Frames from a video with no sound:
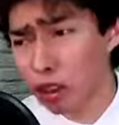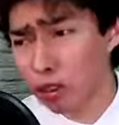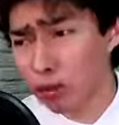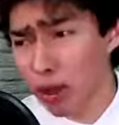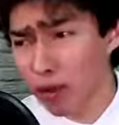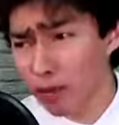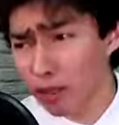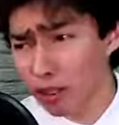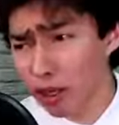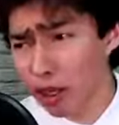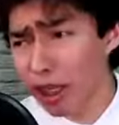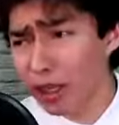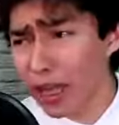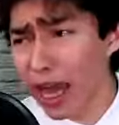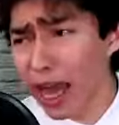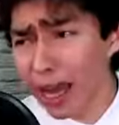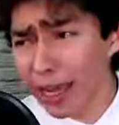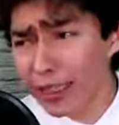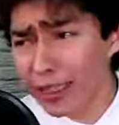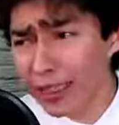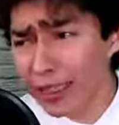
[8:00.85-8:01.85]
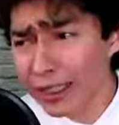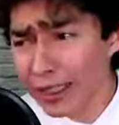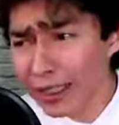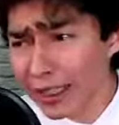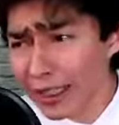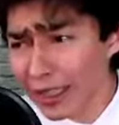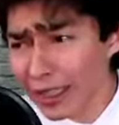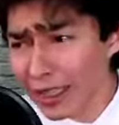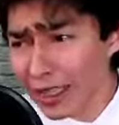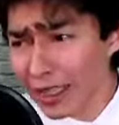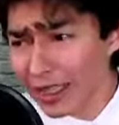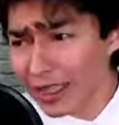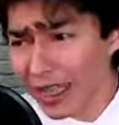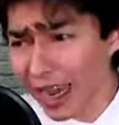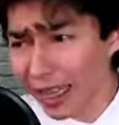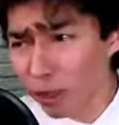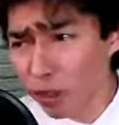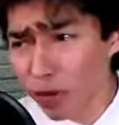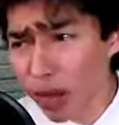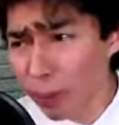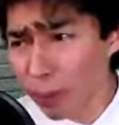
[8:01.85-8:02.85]
los huevos ahorita,
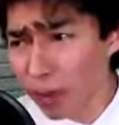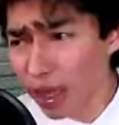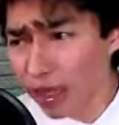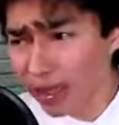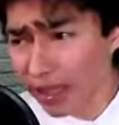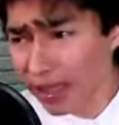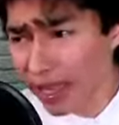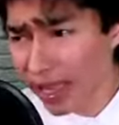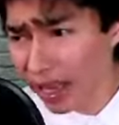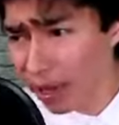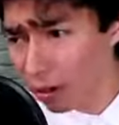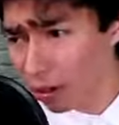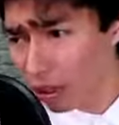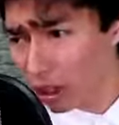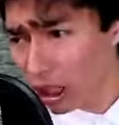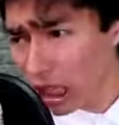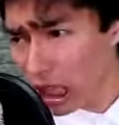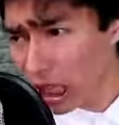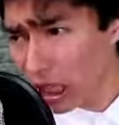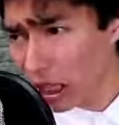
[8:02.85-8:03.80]
ya no voy a poder tenerlos.